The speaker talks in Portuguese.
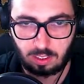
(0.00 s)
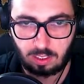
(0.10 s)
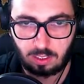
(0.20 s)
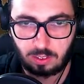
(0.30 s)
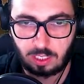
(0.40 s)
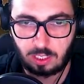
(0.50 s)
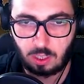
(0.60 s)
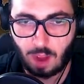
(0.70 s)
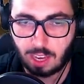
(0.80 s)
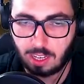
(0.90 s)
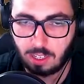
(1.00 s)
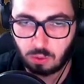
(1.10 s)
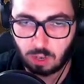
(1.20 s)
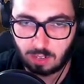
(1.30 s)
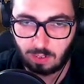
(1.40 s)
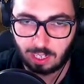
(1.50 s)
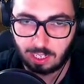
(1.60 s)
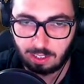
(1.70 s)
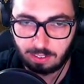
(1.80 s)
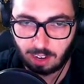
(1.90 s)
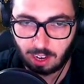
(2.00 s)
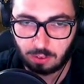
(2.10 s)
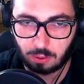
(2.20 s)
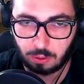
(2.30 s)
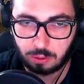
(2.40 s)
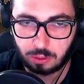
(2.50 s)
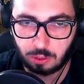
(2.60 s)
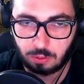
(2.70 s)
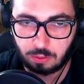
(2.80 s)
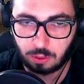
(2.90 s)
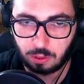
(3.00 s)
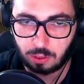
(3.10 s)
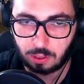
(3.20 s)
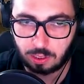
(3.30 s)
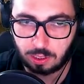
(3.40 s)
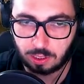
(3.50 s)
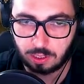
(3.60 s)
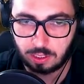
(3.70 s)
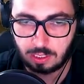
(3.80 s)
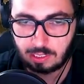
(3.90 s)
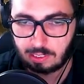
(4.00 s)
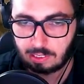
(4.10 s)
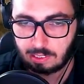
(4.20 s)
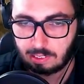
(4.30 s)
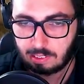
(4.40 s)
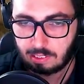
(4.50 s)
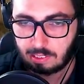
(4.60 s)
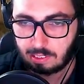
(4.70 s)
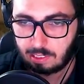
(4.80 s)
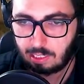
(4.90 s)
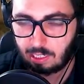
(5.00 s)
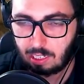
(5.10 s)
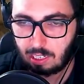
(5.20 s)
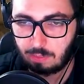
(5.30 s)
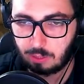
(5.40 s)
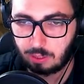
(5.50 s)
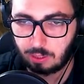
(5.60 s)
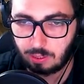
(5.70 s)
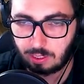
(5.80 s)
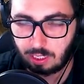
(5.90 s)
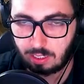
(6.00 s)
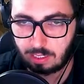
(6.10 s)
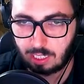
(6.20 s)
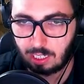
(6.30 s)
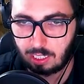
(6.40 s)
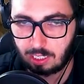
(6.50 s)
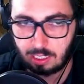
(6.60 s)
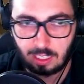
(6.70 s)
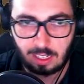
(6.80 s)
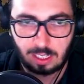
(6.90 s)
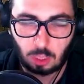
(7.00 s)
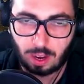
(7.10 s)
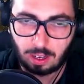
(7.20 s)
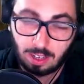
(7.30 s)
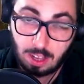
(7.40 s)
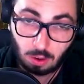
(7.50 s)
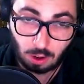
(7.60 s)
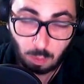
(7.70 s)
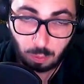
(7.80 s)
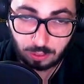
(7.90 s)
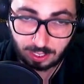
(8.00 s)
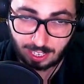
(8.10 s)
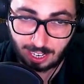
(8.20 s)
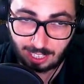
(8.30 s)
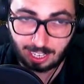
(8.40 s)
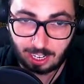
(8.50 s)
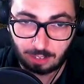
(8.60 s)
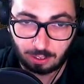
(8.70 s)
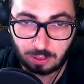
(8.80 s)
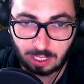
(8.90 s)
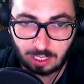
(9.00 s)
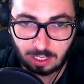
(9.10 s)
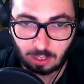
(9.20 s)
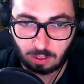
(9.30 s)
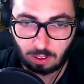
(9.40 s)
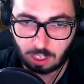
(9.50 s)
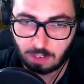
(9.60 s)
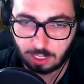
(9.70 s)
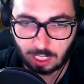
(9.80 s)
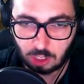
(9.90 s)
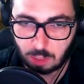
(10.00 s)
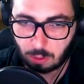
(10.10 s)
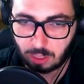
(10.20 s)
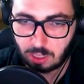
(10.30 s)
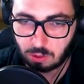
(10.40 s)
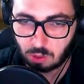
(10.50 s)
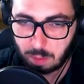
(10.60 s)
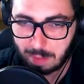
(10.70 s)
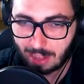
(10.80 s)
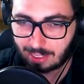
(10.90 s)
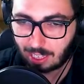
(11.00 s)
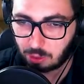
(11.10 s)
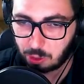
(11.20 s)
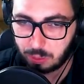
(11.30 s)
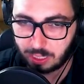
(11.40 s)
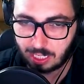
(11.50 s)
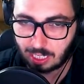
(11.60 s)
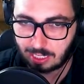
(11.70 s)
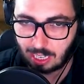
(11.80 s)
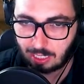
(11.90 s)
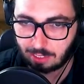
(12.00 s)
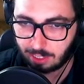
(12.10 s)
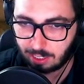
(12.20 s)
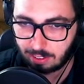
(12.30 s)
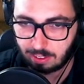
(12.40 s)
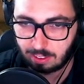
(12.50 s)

Não sei se eu arrisco aquilo ali, velho, ou se eu vou... Ai, meu Deus do céu, cara. Se eu... Qual que é o ponto aqui, galera? Eu não sei se eu... Oh, que vontade de tomar um daninho só pra matar todo mundo aqui da sala, velho.